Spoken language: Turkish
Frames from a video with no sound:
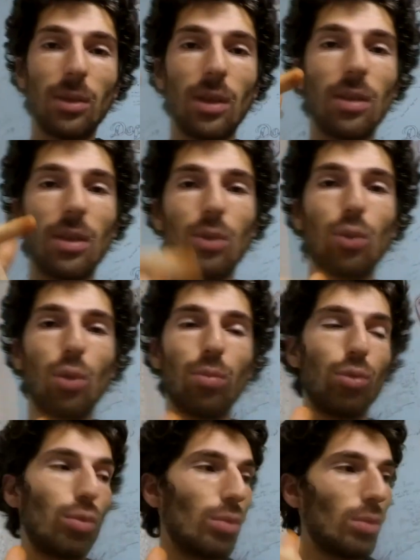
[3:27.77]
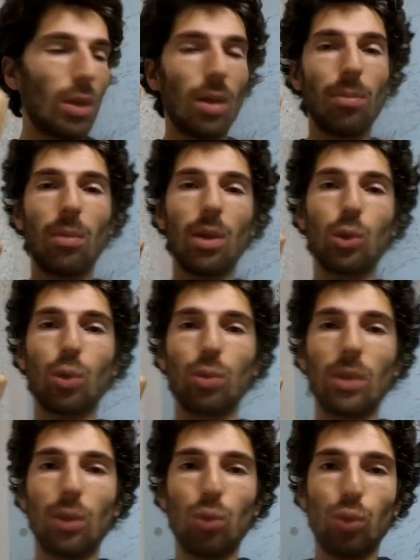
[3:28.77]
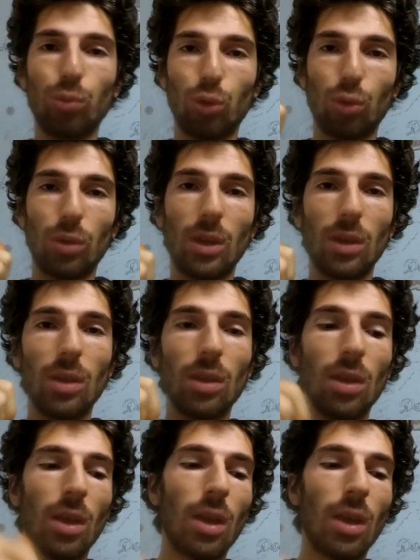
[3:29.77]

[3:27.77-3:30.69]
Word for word: edenler görmüştür. Balkondan düşmüştü kedi.